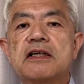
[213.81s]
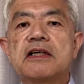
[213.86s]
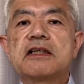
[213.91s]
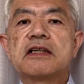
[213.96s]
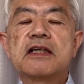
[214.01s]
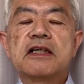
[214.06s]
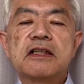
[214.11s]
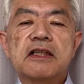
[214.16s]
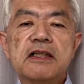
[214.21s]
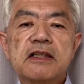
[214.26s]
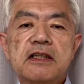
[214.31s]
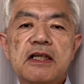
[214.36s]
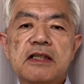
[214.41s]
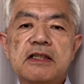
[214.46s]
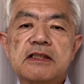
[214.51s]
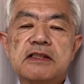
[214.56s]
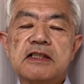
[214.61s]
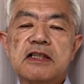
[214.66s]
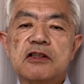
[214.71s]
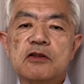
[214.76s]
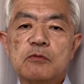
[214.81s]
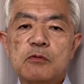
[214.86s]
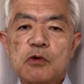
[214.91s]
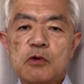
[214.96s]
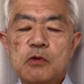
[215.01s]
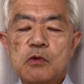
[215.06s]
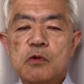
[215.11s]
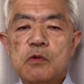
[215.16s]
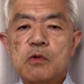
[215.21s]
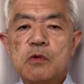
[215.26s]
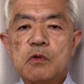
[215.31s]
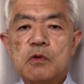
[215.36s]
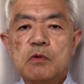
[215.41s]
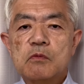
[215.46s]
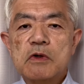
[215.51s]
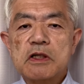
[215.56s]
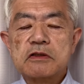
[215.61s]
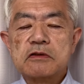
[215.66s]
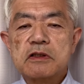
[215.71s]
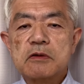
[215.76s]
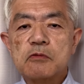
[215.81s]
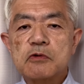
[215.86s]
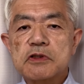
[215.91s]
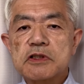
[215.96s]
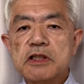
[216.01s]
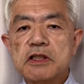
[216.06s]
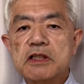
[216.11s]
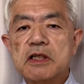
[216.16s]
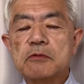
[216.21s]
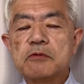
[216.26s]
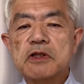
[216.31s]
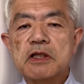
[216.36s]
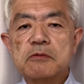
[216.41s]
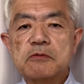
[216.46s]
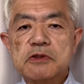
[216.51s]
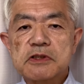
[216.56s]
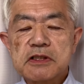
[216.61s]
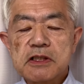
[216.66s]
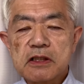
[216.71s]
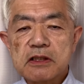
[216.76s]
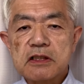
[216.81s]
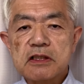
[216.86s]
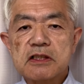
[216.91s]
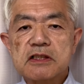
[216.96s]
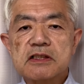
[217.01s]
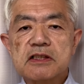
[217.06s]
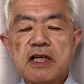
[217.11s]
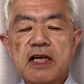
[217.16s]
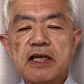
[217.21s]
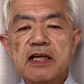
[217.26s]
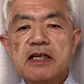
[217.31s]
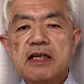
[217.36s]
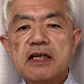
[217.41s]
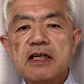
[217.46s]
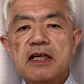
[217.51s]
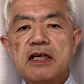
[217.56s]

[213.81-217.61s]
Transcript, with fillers: やんなきゃできないんですけども、まあ、それも自衛隊も何も使ってですね、